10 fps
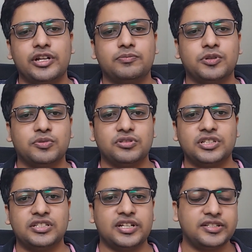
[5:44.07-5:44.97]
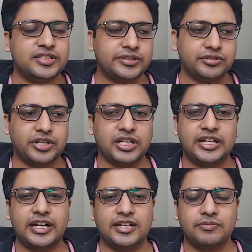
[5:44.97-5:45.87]
रूट एक प्रोपोज है झज्जर जो एक
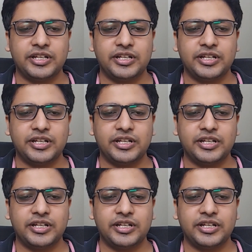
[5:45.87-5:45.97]
हरियाणा